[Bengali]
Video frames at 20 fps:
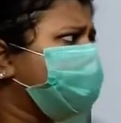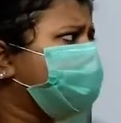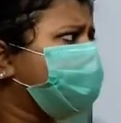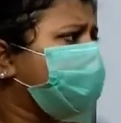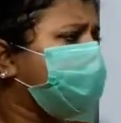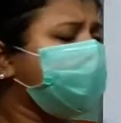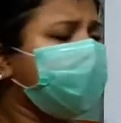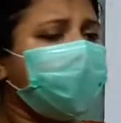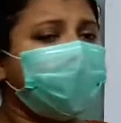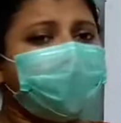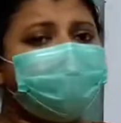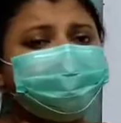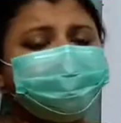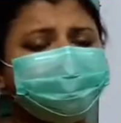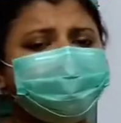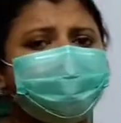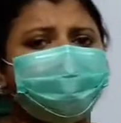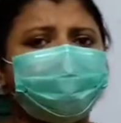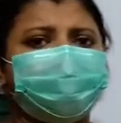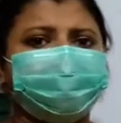তাহলে
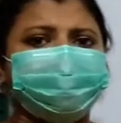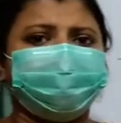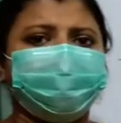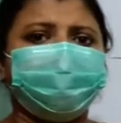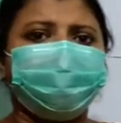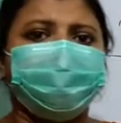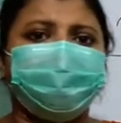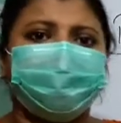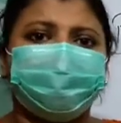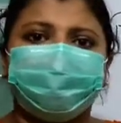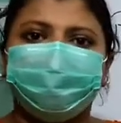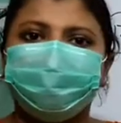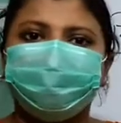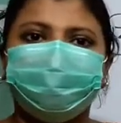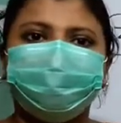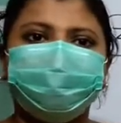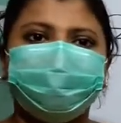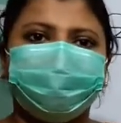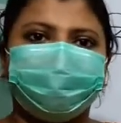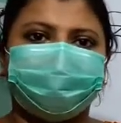আজকে আর আমরা
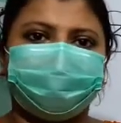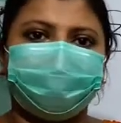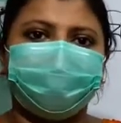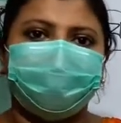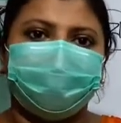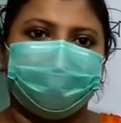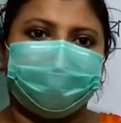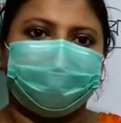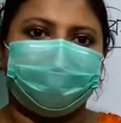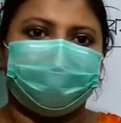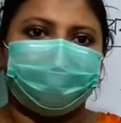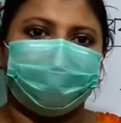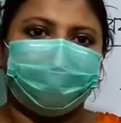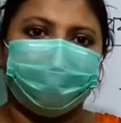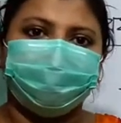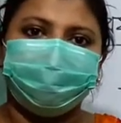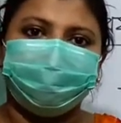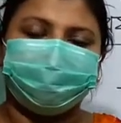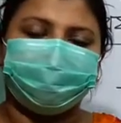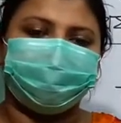নতুন করে
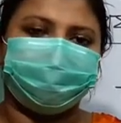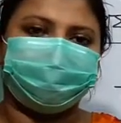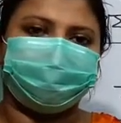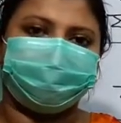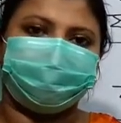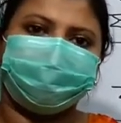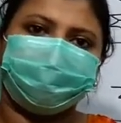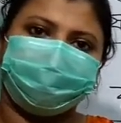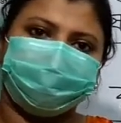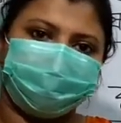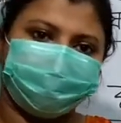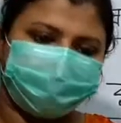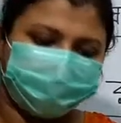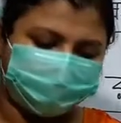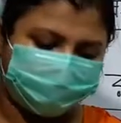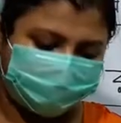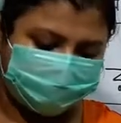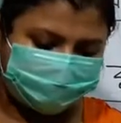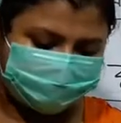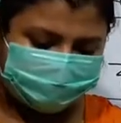কবি পরিচিত কিছু
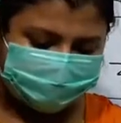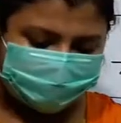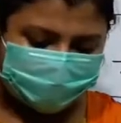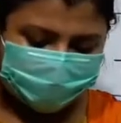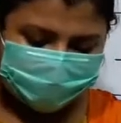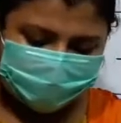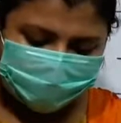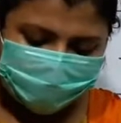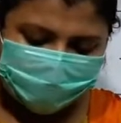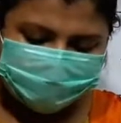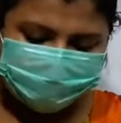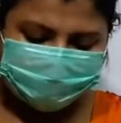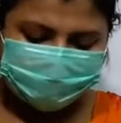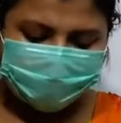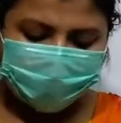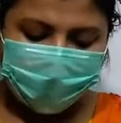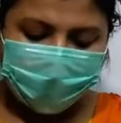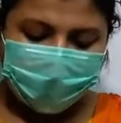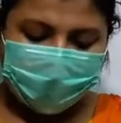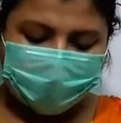বোঝাচ্ছি না ঠিক আছে
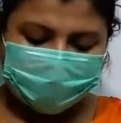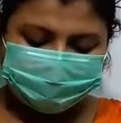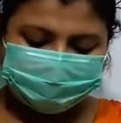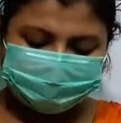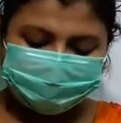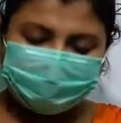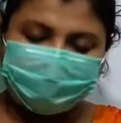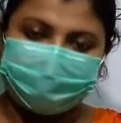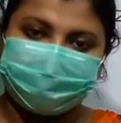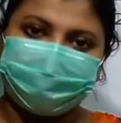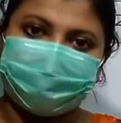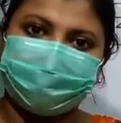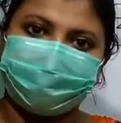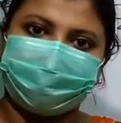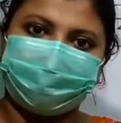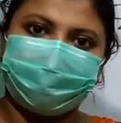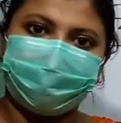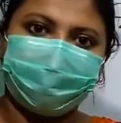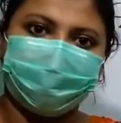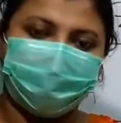আজকে আমরা
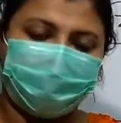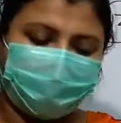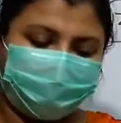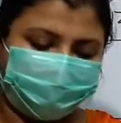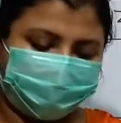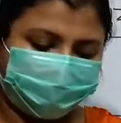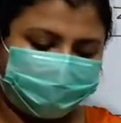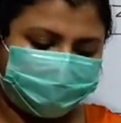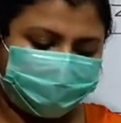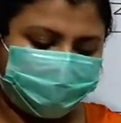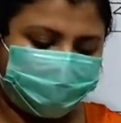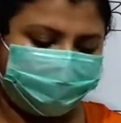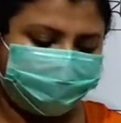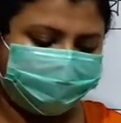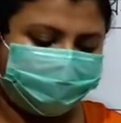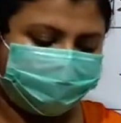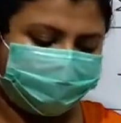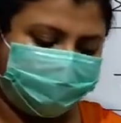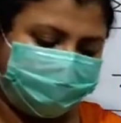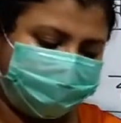পুরো
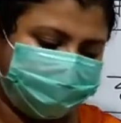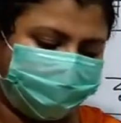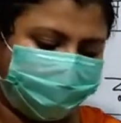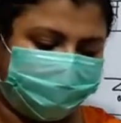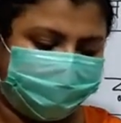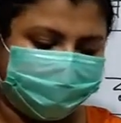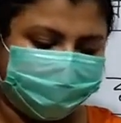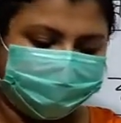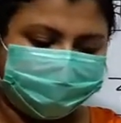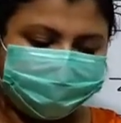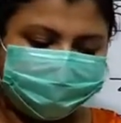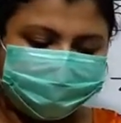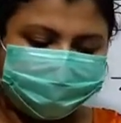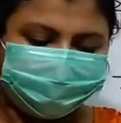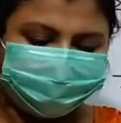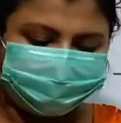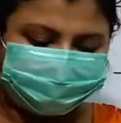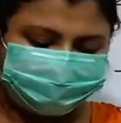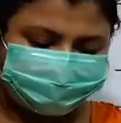কবিতাটাই চলে যাচ্ছি